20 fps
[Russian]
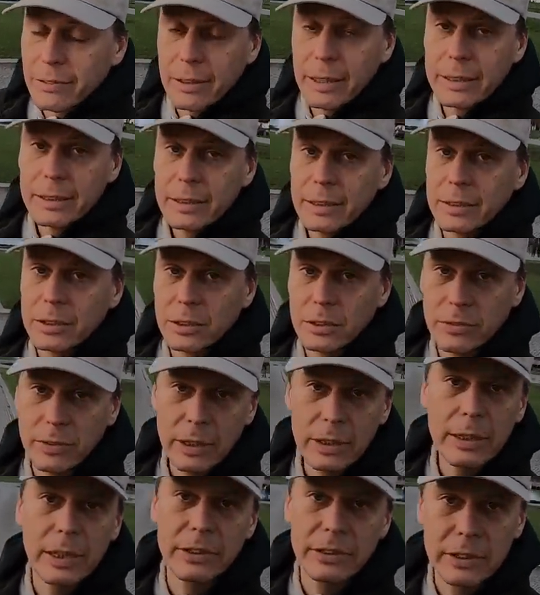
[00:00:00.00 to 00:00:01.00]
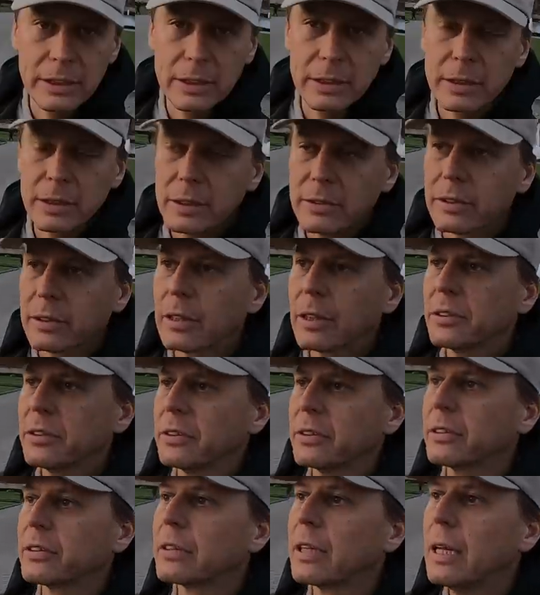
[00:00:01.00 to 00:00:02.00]
До войны это же фантастика, да,
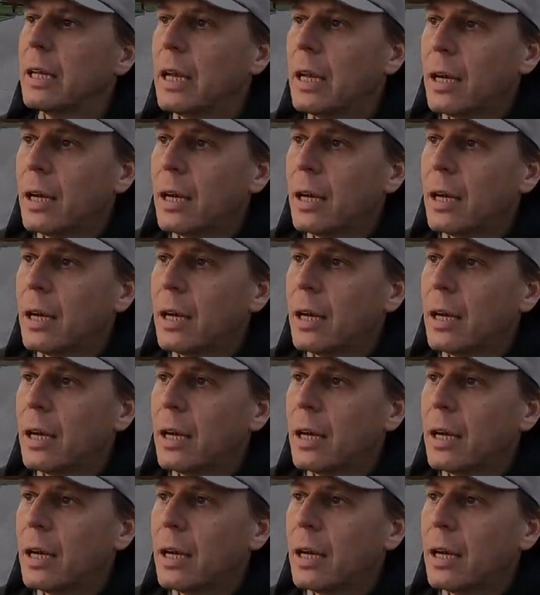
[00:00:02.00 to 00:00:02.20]
согласитесь.